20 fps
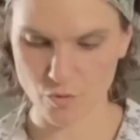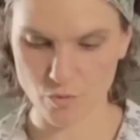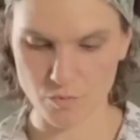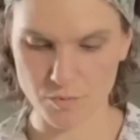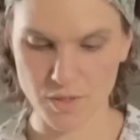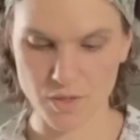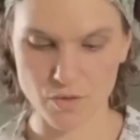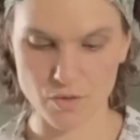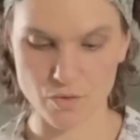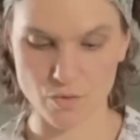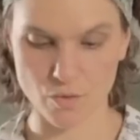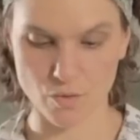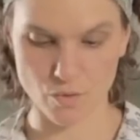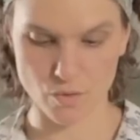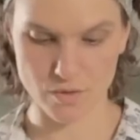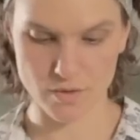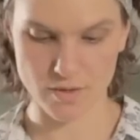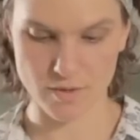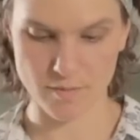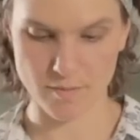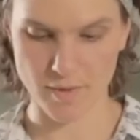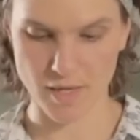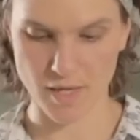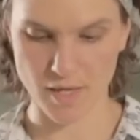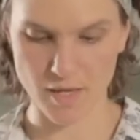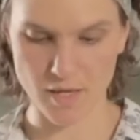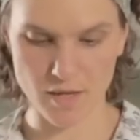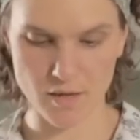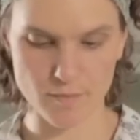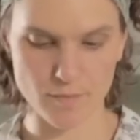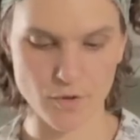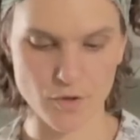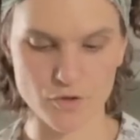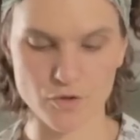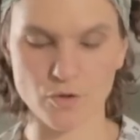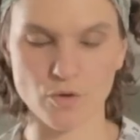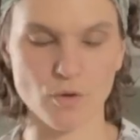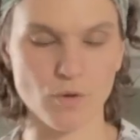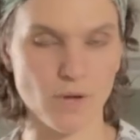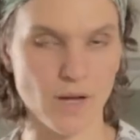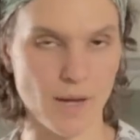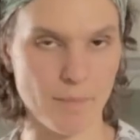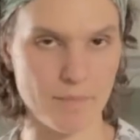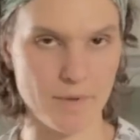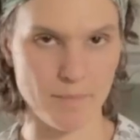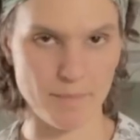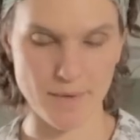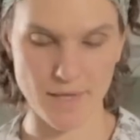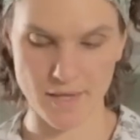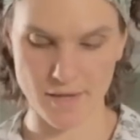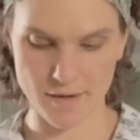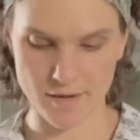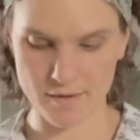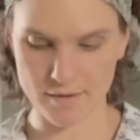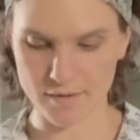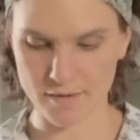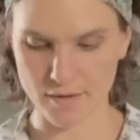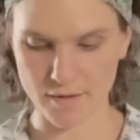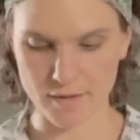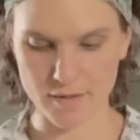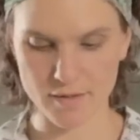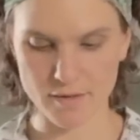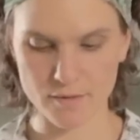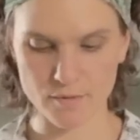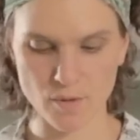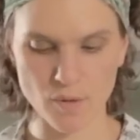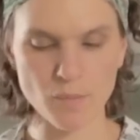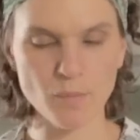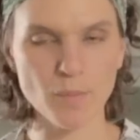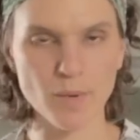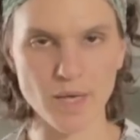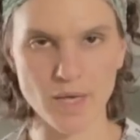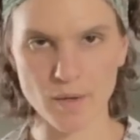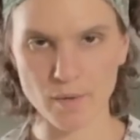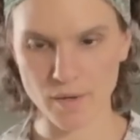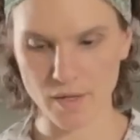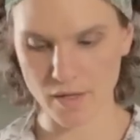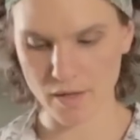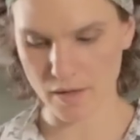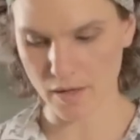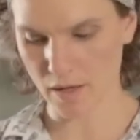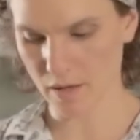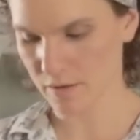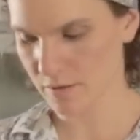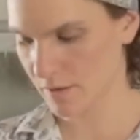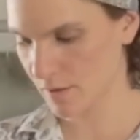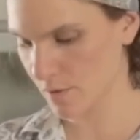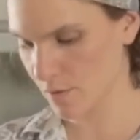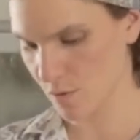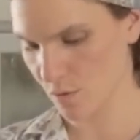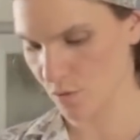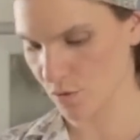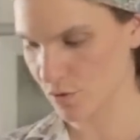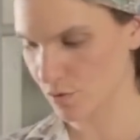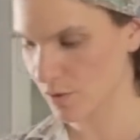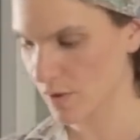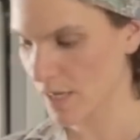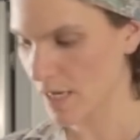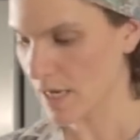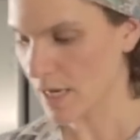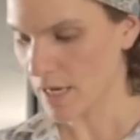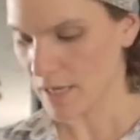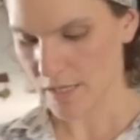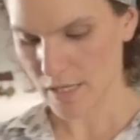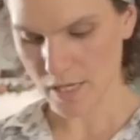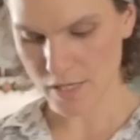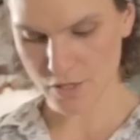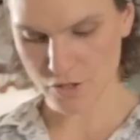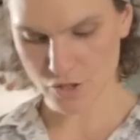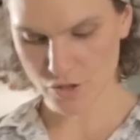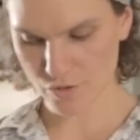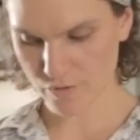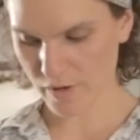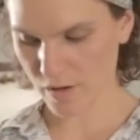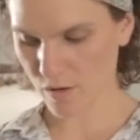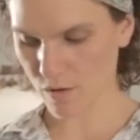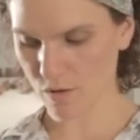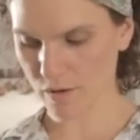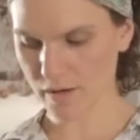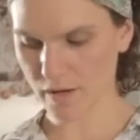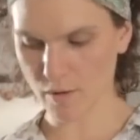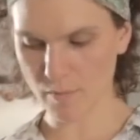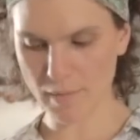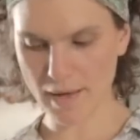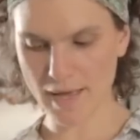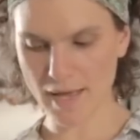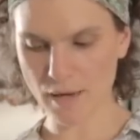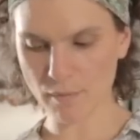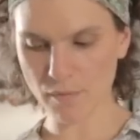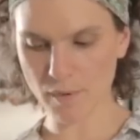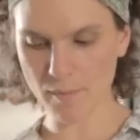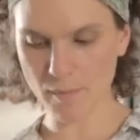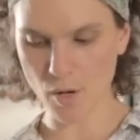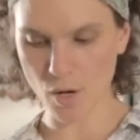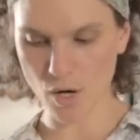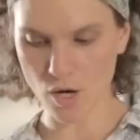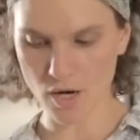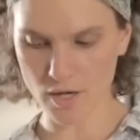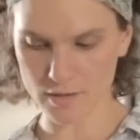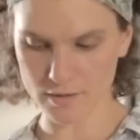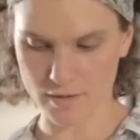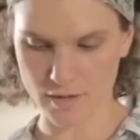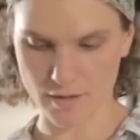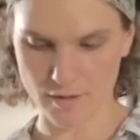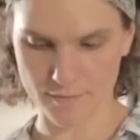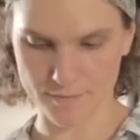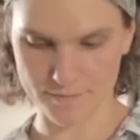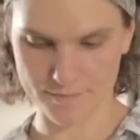com missô também. Pode colocar pimenta, aí o tempero é a seu gosto. E aí a gente vai colocar uma água morna